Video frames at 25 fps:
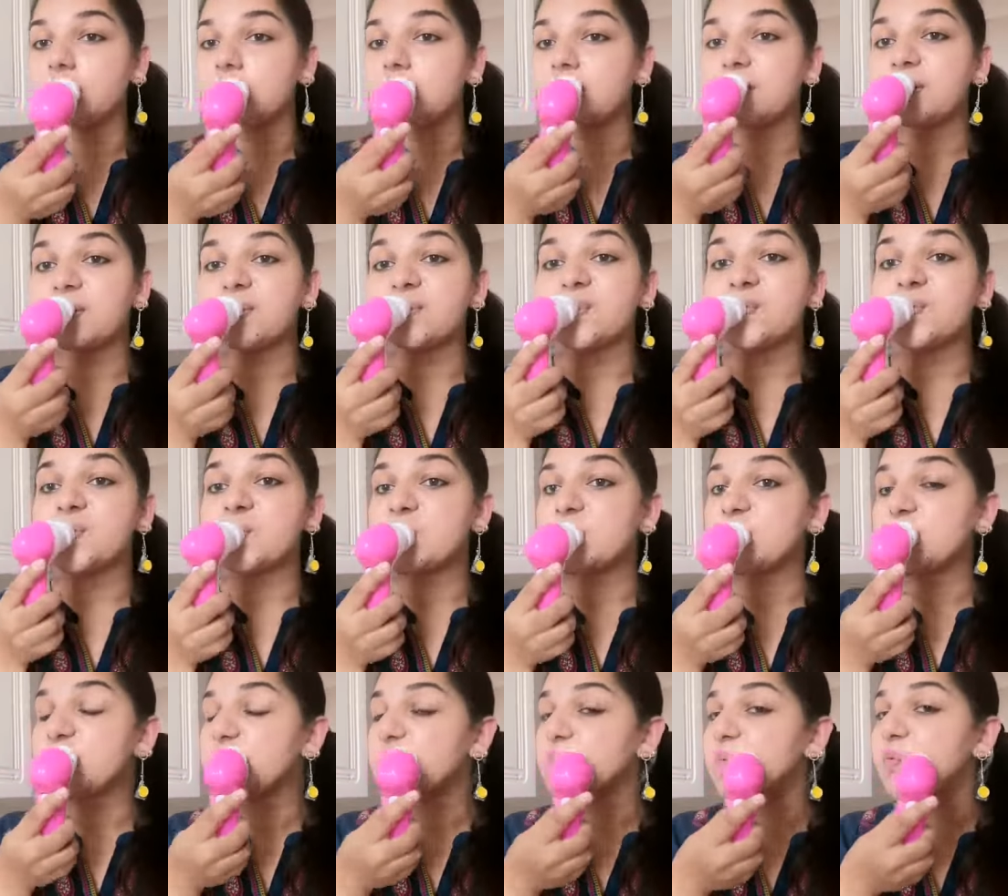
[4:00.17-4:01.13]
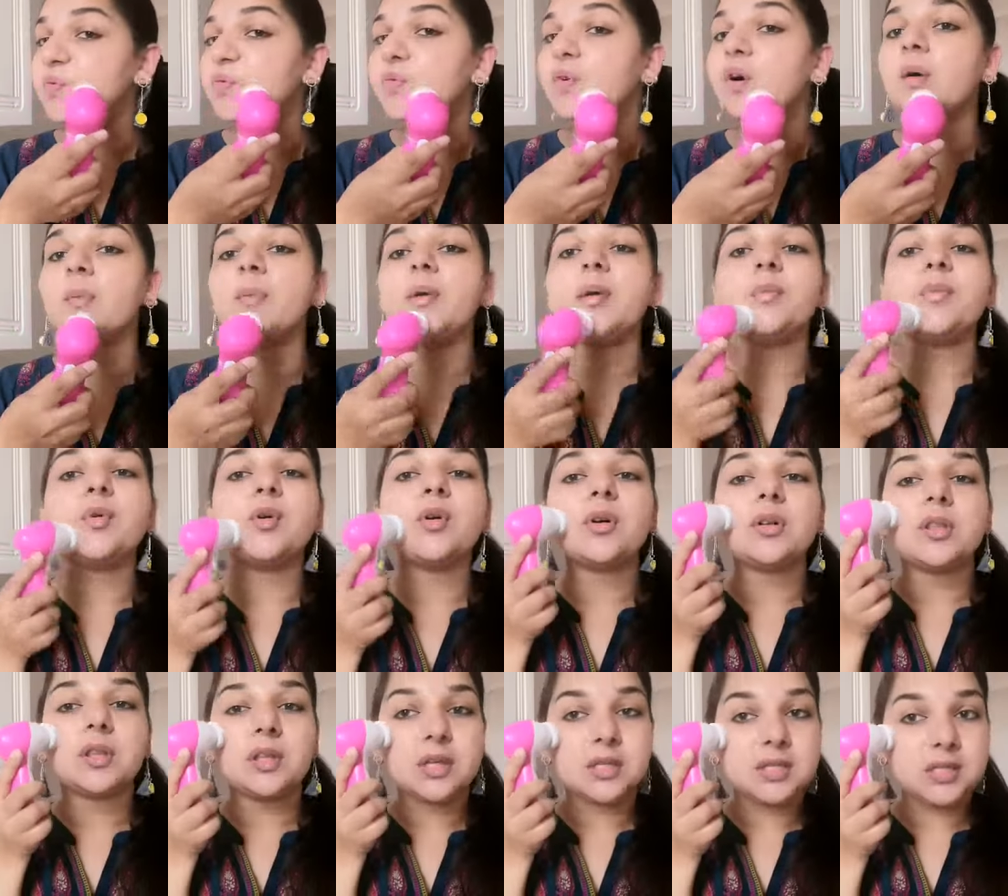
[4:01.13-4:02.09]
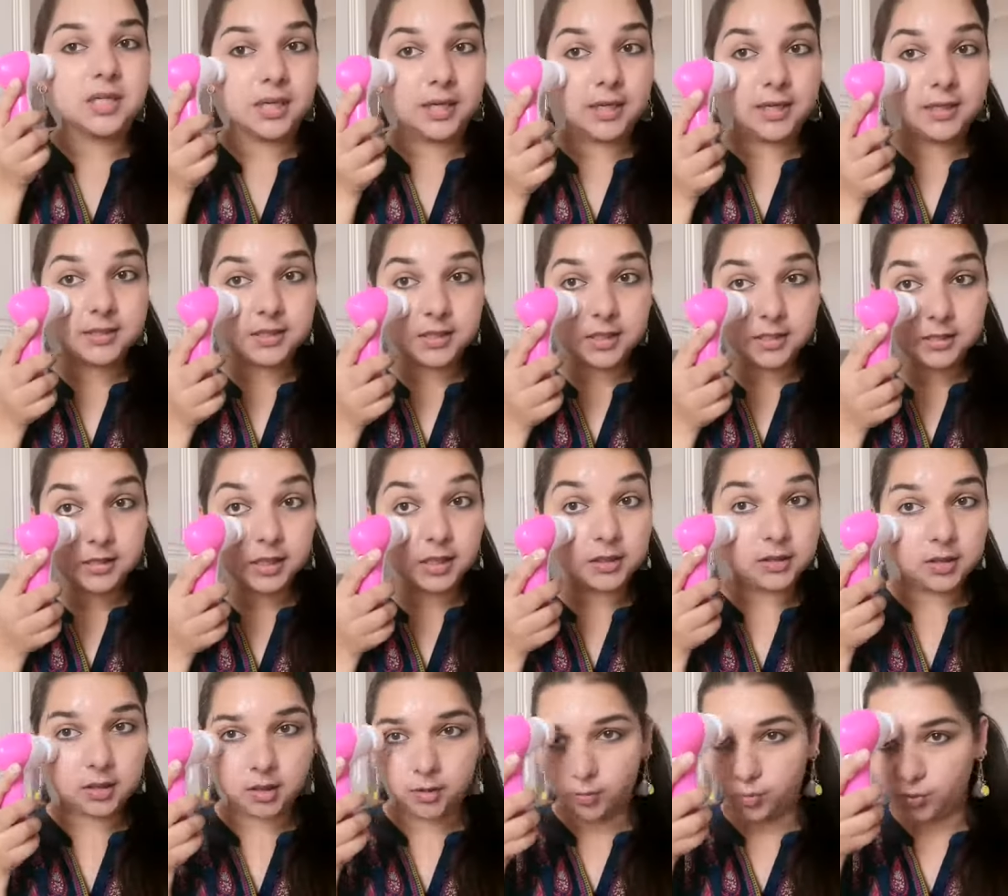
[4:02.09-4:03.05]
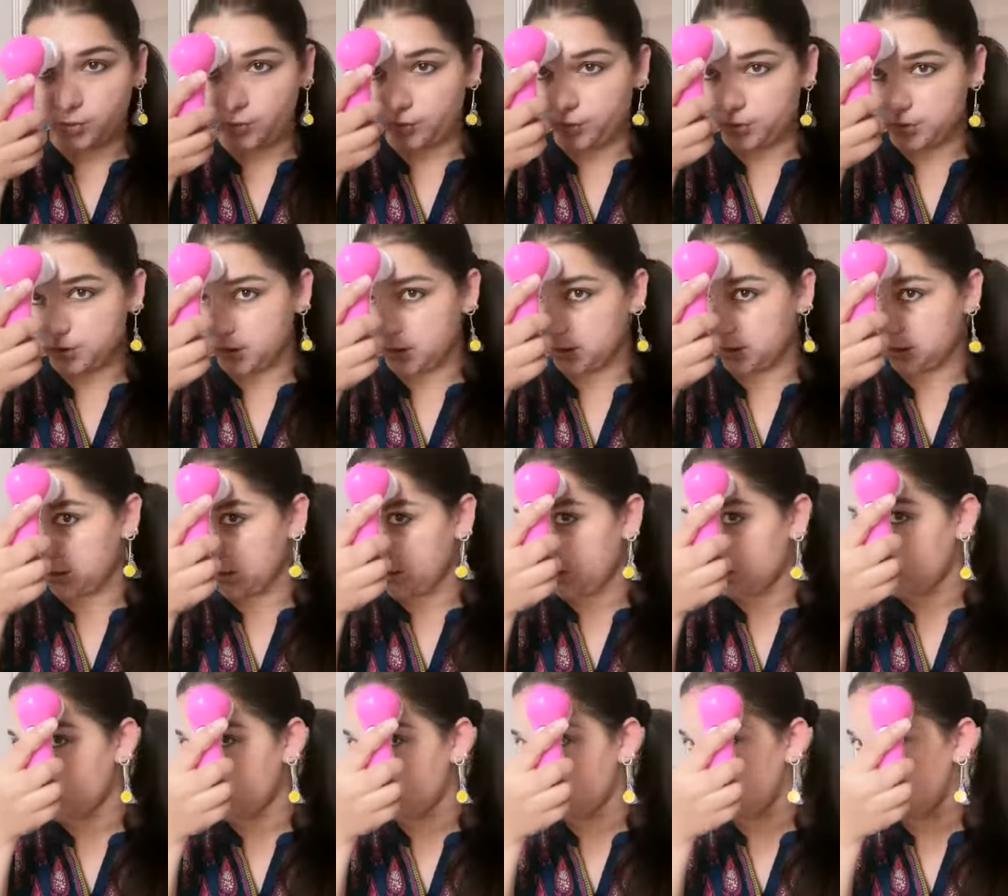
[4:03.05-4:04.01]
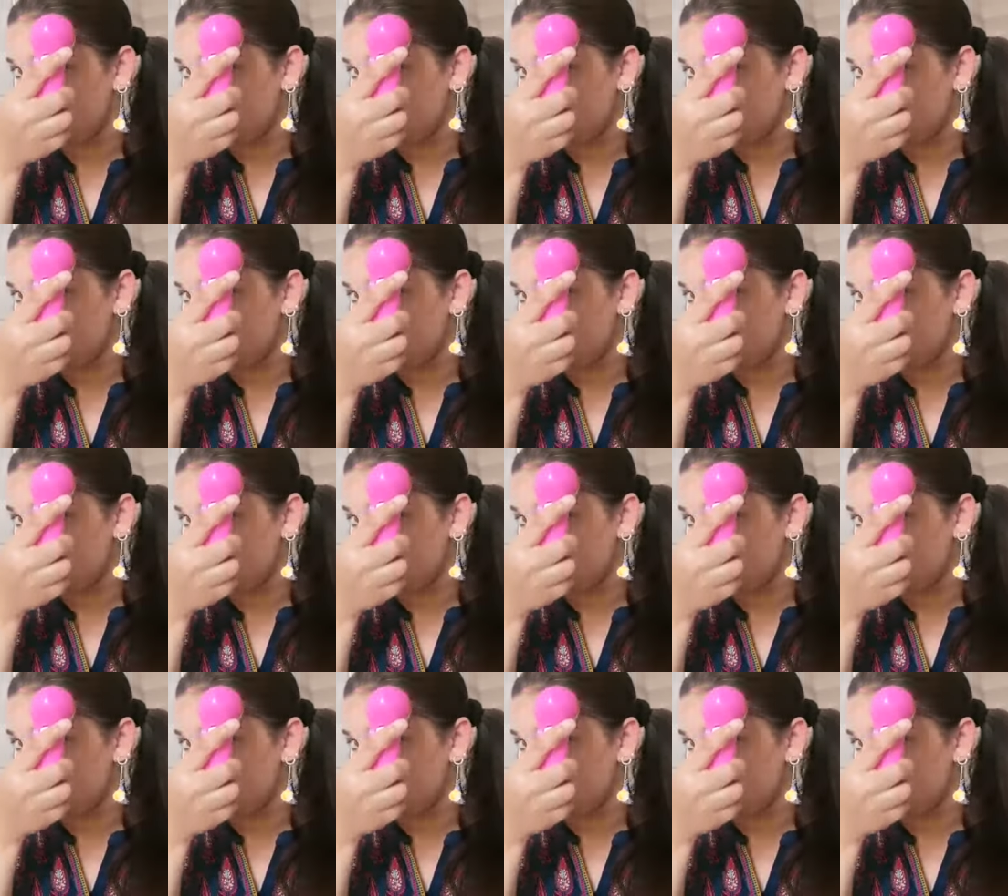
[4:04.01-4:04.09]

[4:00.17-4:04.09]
होती है वो भी बहुत इजीली इसके साथ रिमूव हो जाती है